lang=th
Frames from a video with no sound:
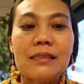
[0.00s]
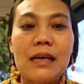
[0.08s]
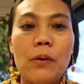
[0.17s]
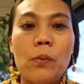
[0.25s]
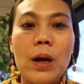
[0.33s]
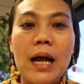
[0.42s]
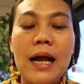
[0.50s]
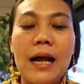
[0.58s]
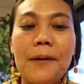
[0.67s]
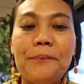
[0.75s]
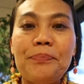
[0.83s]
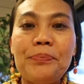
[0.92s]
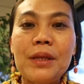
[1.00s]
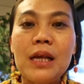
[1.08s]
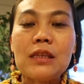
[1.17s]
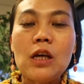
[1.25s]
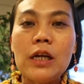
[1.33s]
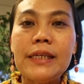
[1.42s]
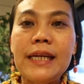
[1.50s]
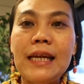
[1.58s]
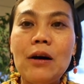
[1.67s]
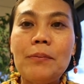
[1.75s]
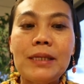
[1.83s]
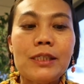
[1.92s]
แต่ว่าตอนที่
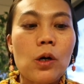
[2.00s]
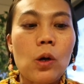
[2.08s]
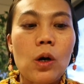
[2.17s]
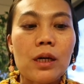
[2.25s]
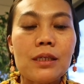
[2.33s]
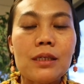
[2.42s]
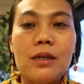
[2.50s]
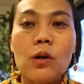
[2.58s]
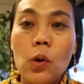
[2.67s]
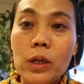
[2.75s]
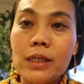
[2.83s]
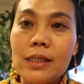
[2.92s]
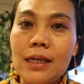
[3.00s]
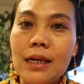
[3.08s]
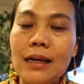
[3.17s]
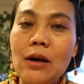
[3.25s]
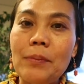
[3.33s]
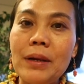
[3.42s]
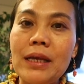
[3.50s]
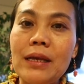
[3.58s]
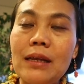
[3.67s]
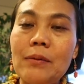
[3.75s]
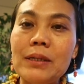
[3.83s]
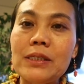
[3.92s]
เราไปจอดรถ เราไป
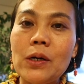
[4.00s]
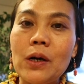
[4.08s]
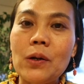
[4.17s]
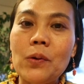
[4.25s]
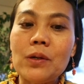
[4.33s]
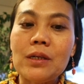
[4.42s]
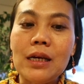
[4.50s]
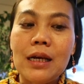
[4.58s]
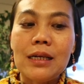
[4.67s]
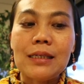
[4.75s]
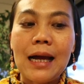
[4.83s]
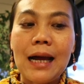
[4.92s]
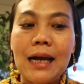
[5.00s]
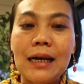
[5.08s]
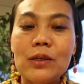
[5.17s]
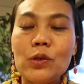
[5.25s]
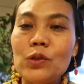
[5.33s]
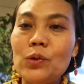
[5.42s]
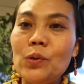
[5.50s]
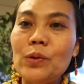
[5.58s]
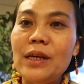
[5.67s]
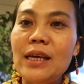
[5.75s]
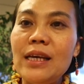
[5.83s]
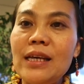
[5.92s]
เราไปจอดรถทางรถตู้
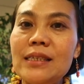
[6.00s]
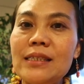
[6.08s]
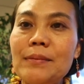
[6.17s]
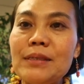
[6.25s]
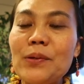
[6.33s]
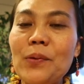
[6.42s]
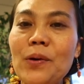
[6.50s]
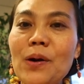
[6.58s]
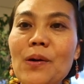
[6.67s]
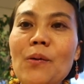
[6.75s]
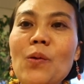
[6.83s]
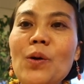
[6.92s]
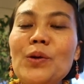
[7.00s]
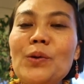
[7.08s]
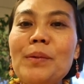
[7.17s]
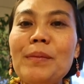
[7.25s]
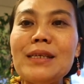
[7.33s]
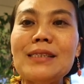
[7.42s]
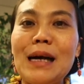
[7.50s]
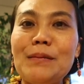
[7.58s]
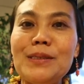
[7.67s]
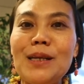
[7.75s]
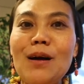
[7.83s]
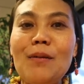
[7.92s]
ที่จะมาส่งเขาก็วนอยู่ประมาณ3าม
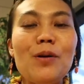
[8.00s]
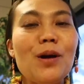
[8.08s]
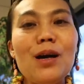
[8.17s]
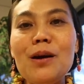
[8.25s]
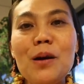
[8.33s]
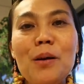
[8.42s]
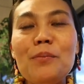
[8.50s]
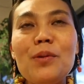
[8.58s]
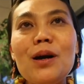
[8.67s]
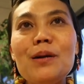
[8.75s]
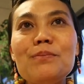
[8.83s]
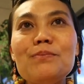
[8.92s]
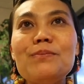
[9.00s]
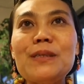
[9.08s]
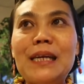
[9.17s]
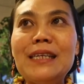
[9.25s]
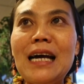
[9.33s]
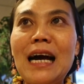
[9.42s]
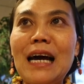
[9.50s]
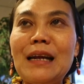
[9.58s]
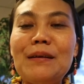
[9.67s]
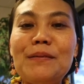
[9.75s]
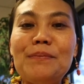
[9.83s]
สี่รอบแล้วก็พวก็สันนิษฐาน